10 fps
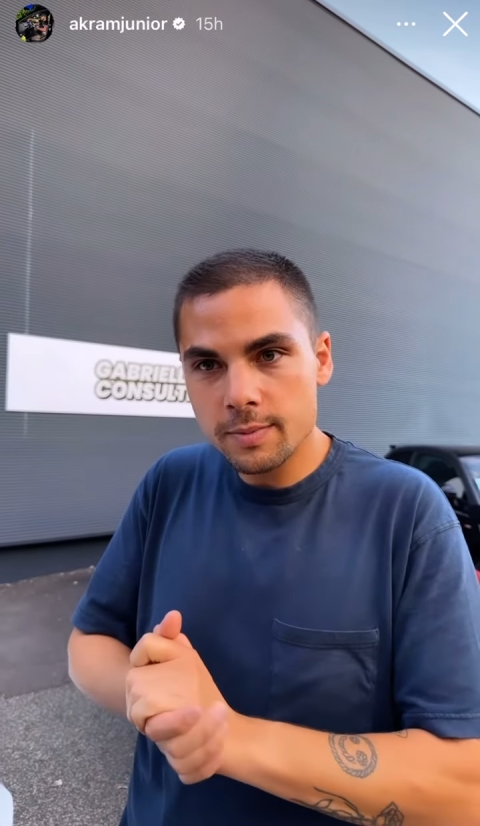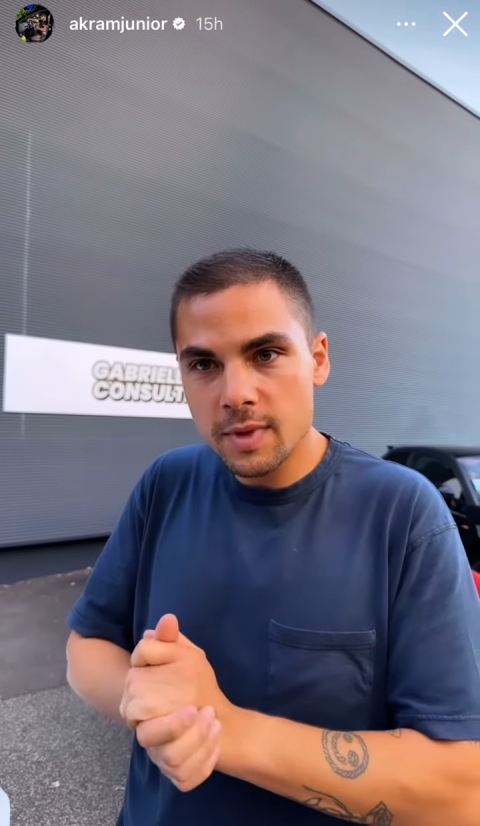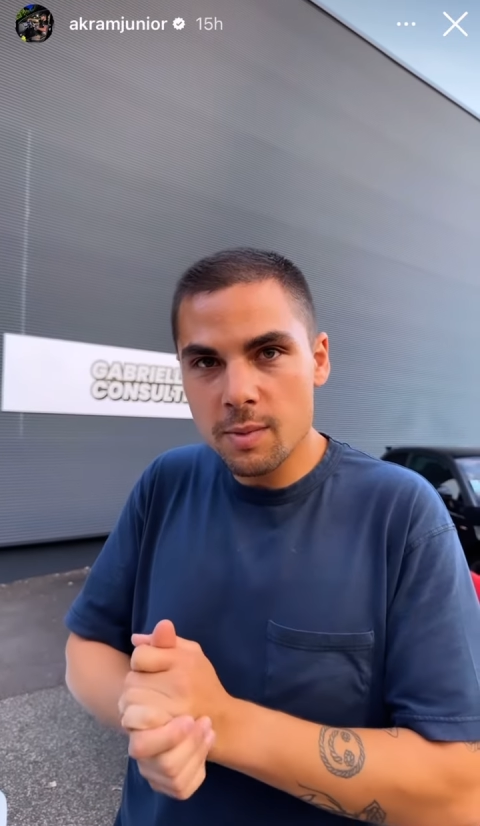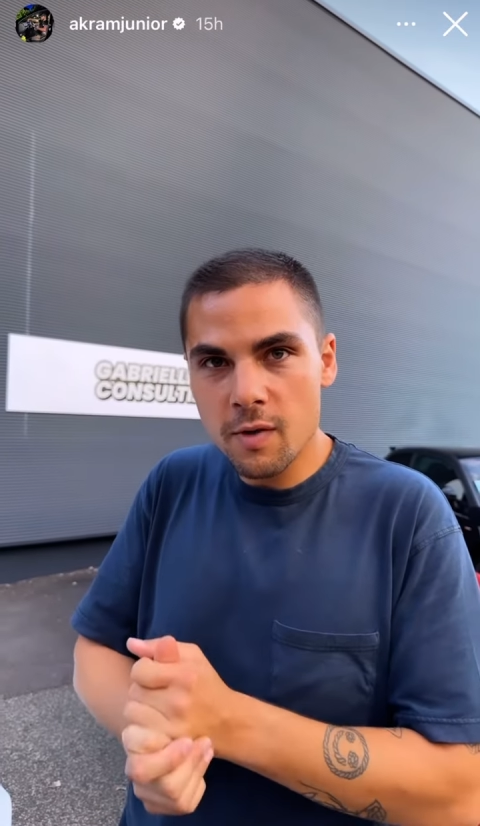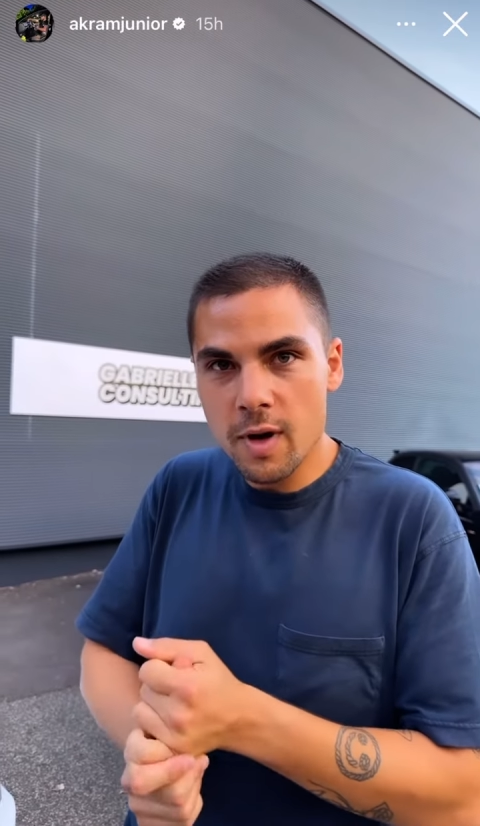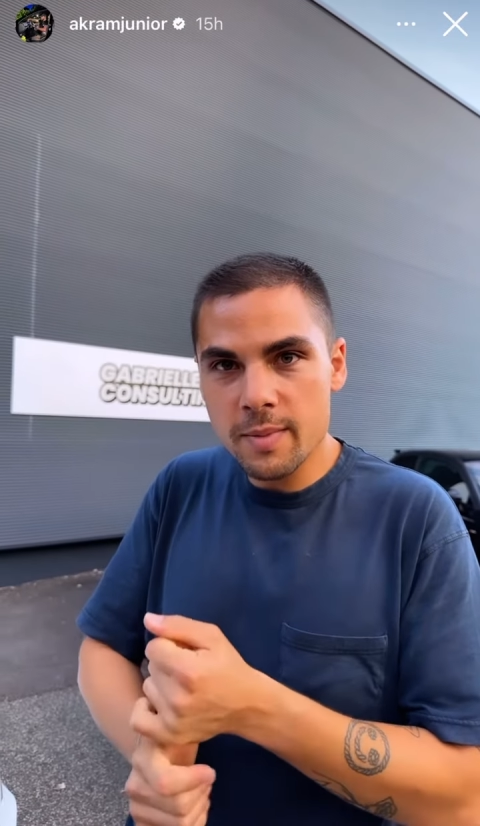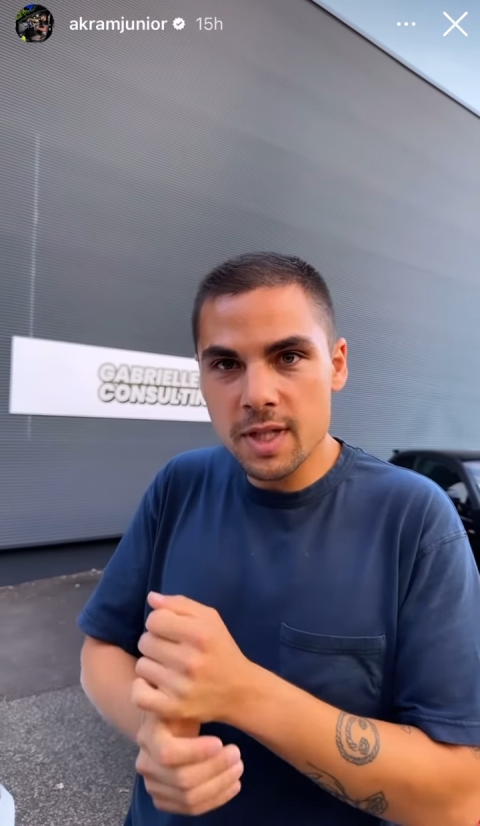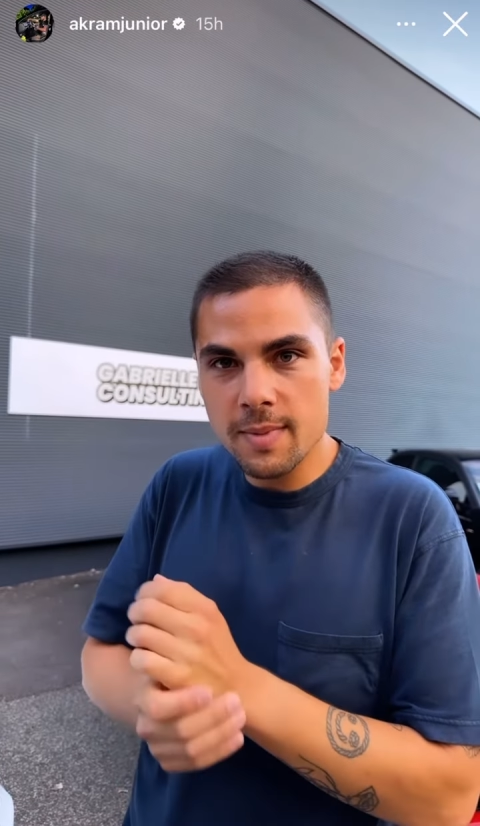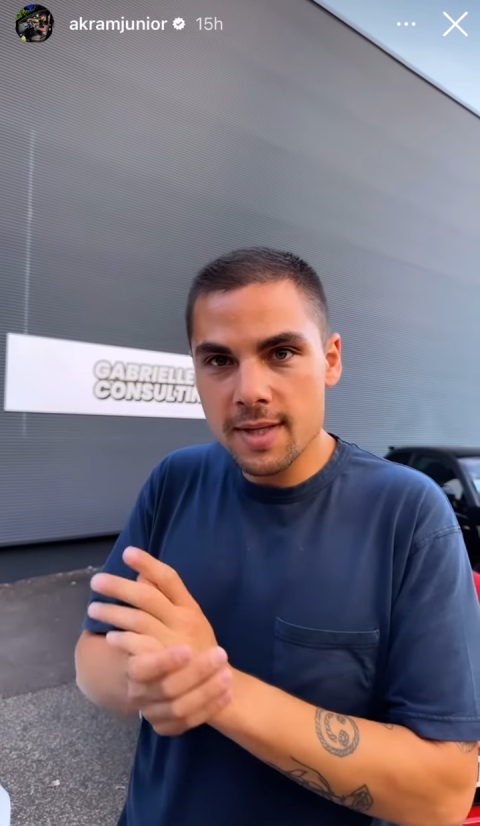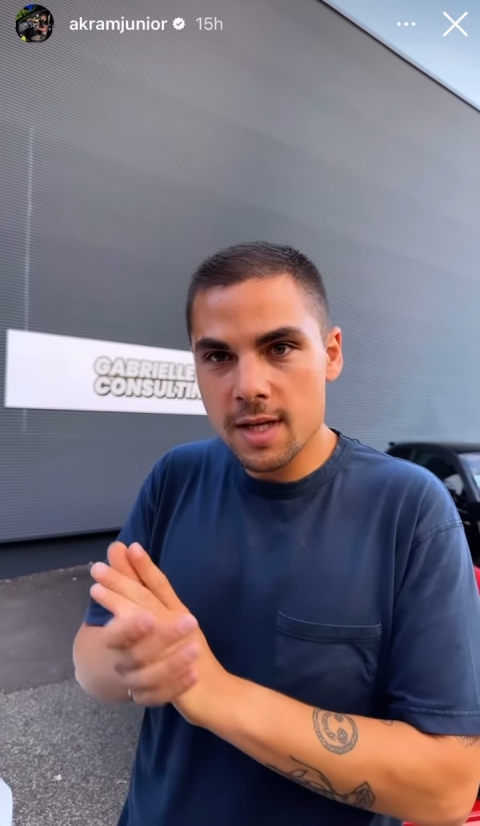il m'envoie un petit
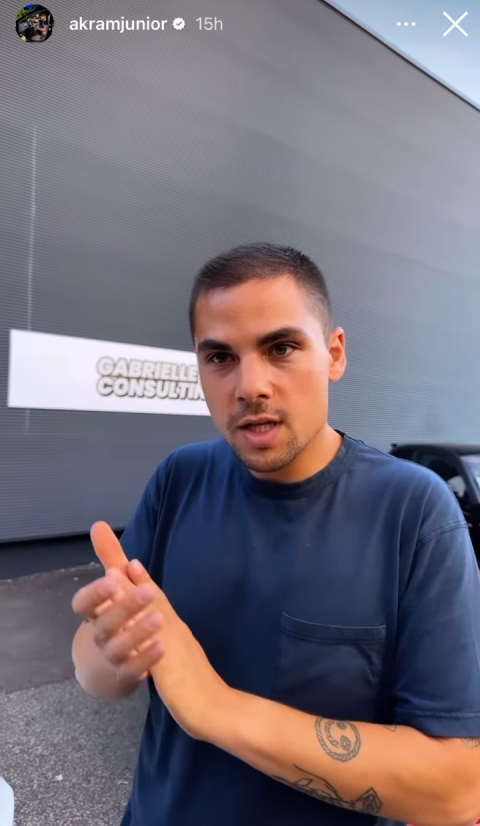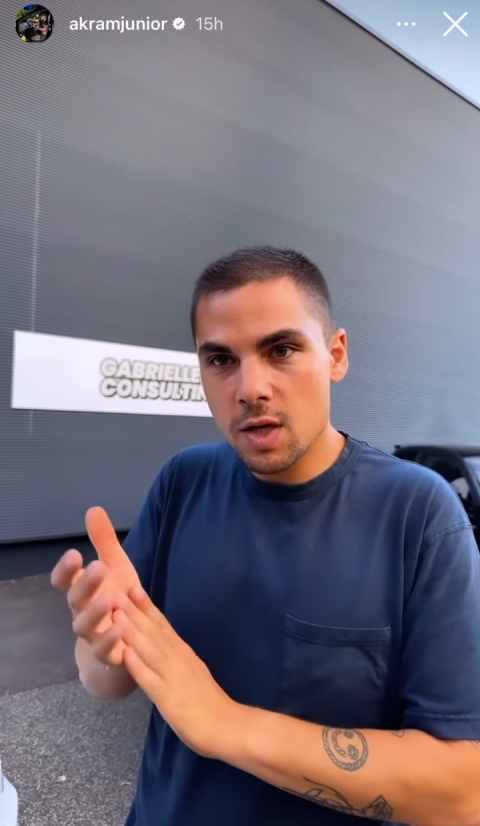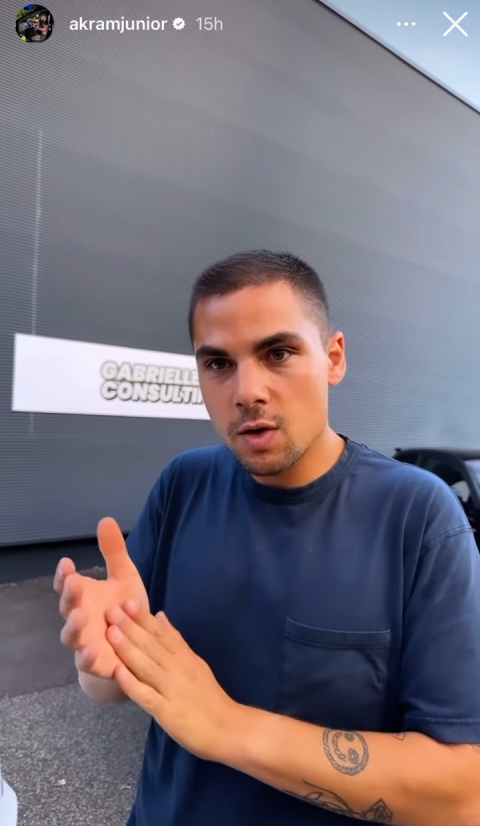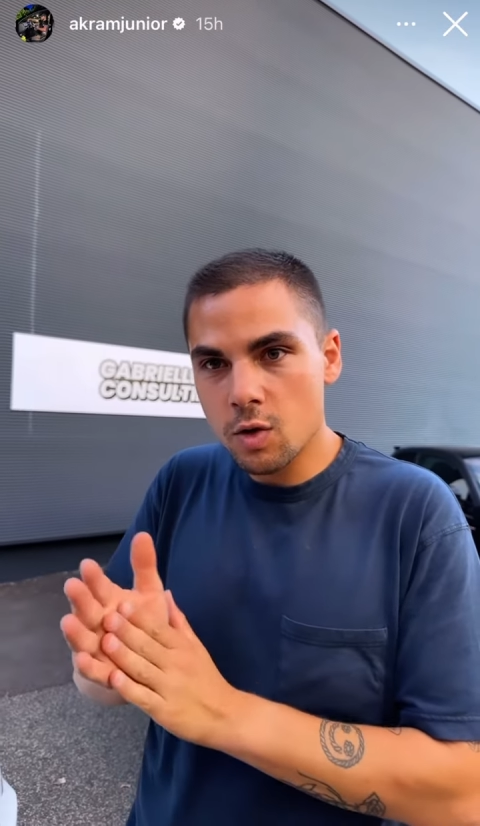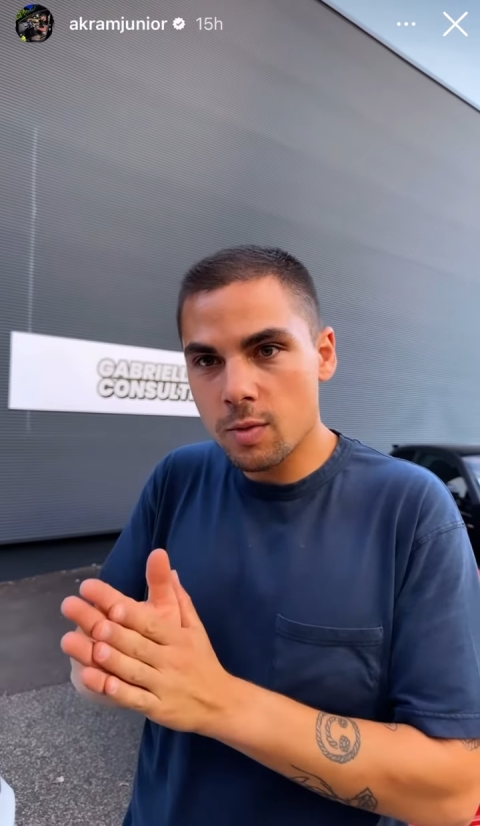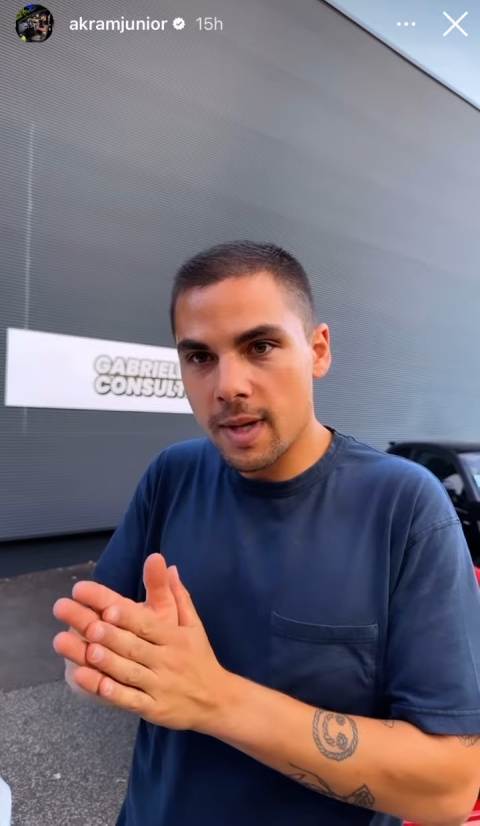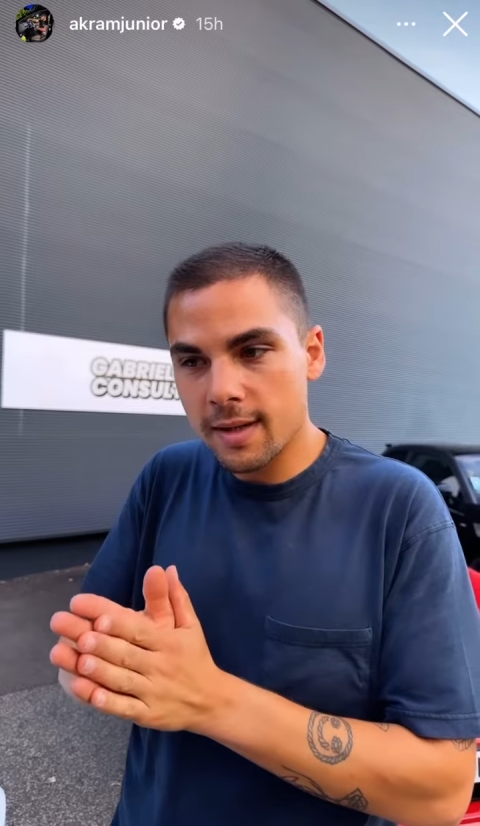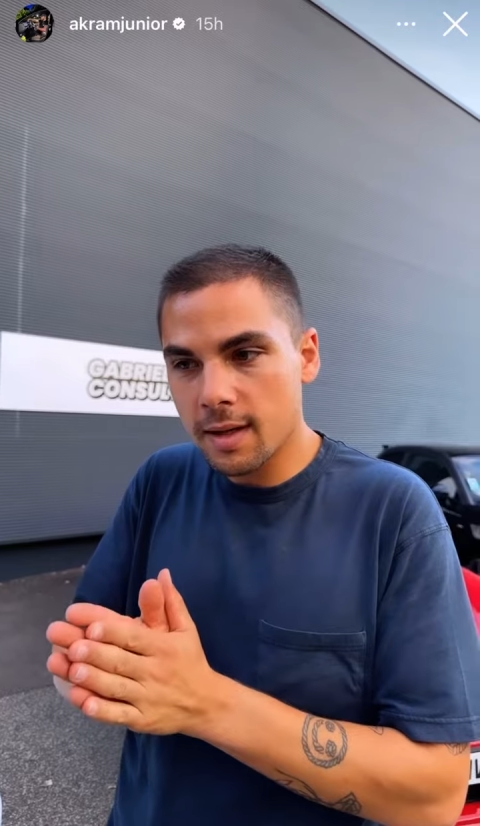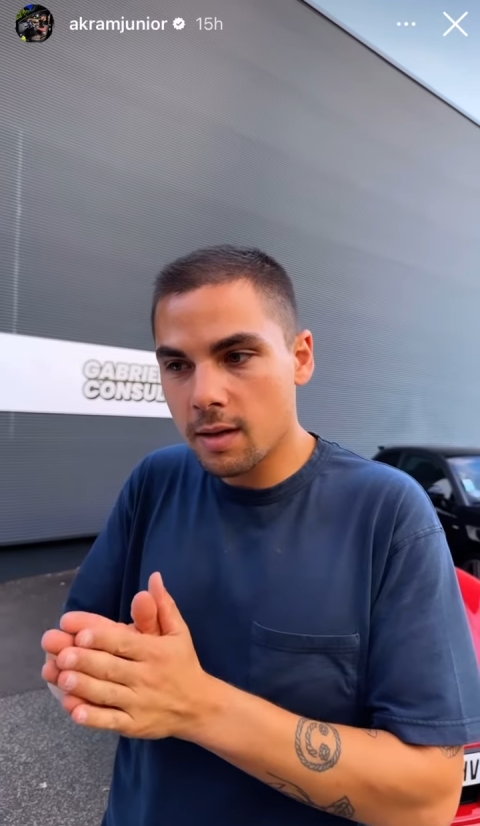message à 1h du matin,